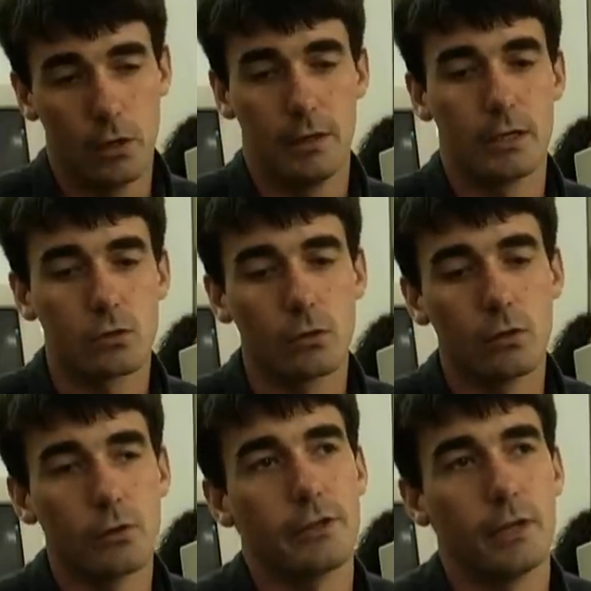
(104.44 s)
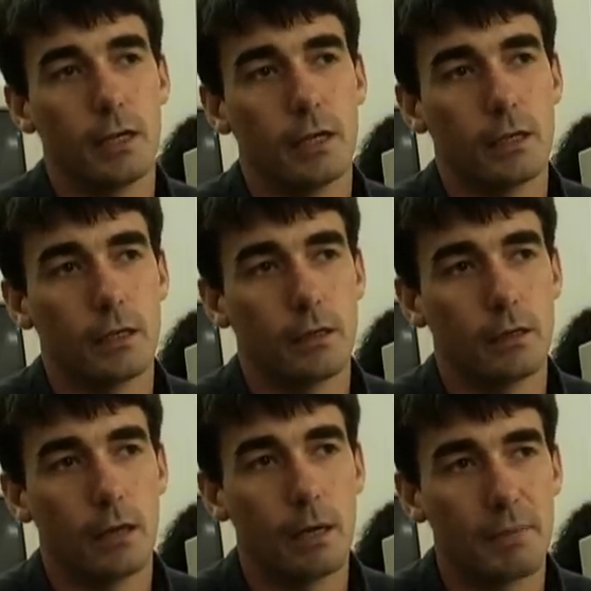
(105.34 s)
desconoce la,
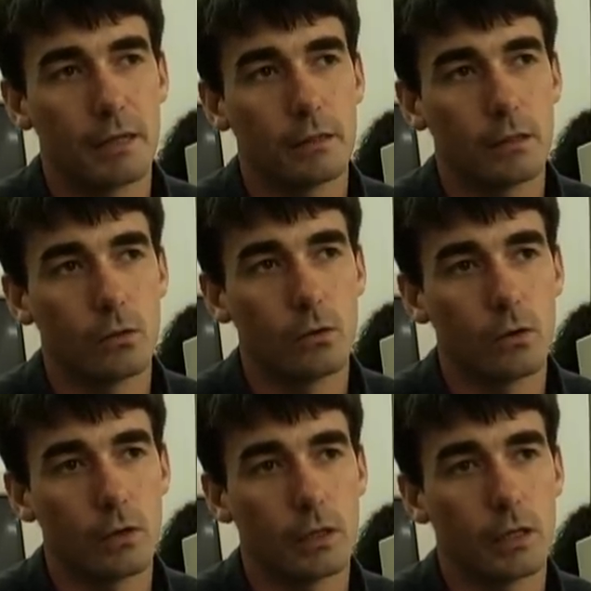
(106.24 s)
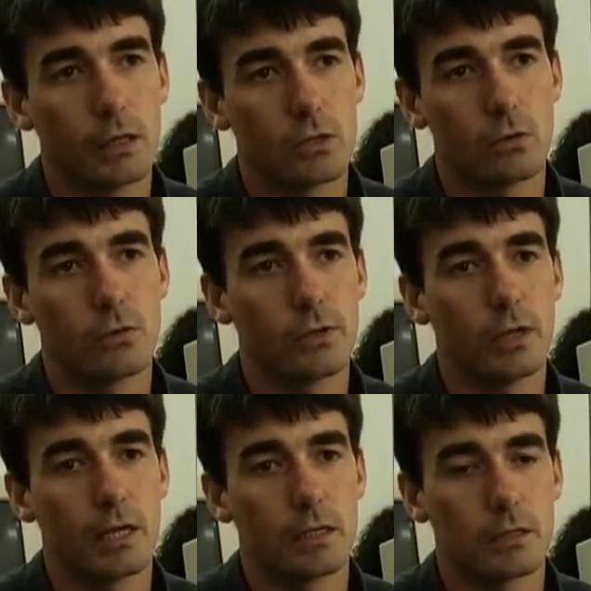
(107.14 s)
parte tecnológica, desconoce
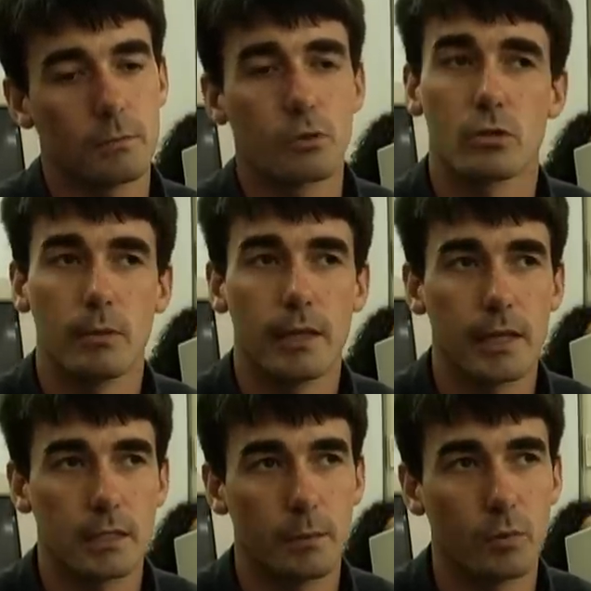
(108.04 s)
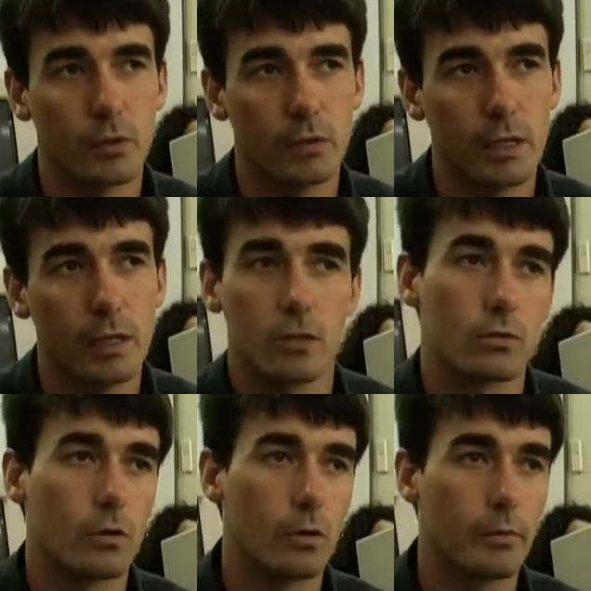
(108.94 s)
las posibilidades que puede tener y
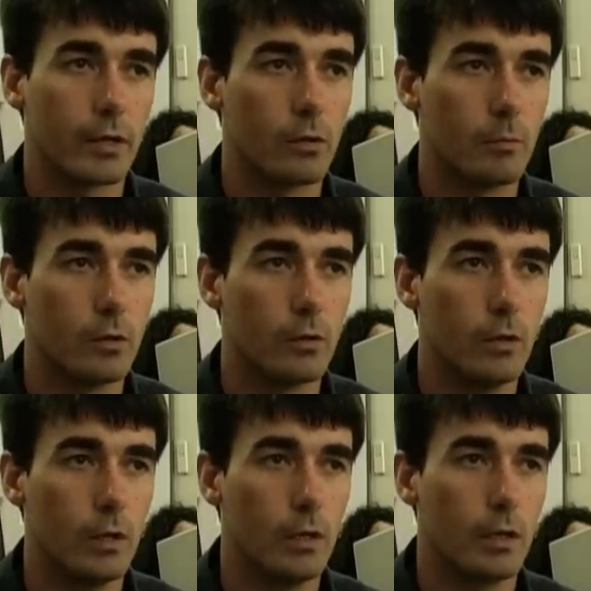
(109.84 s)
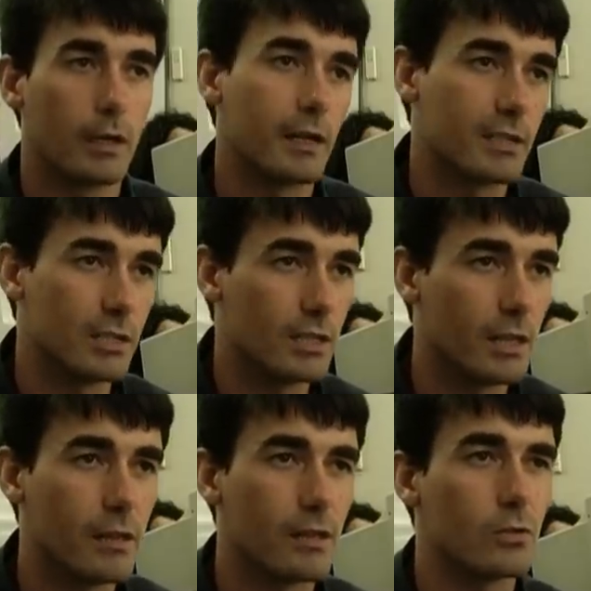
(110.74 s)
solo lo ve como
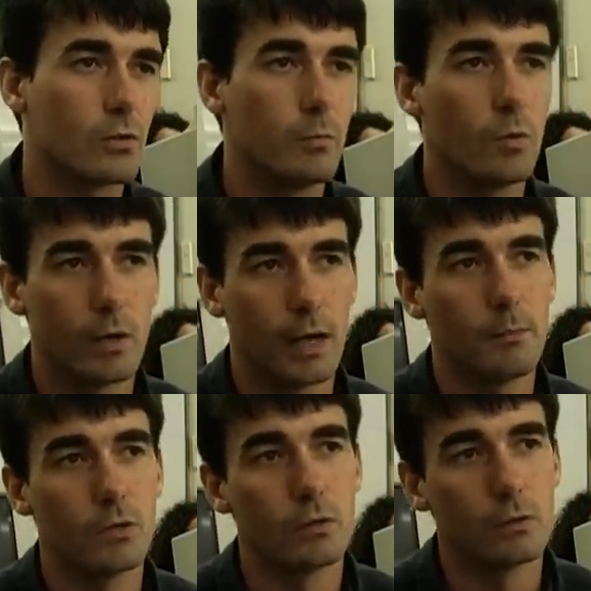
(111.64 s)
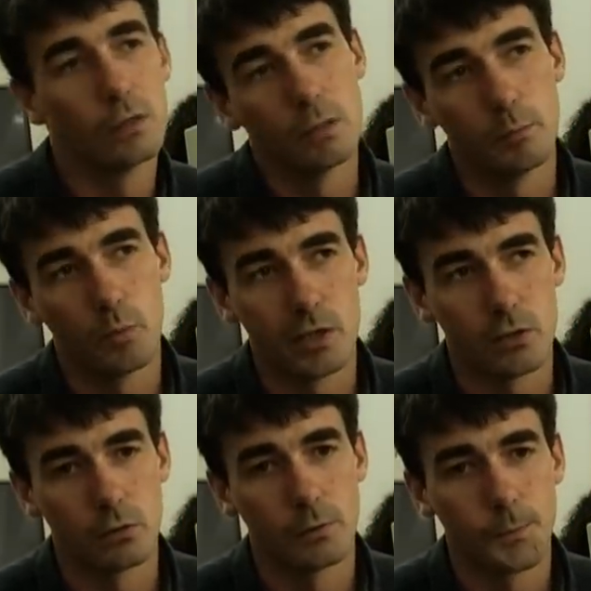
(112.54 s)
resistencias o como un cambio impuesto.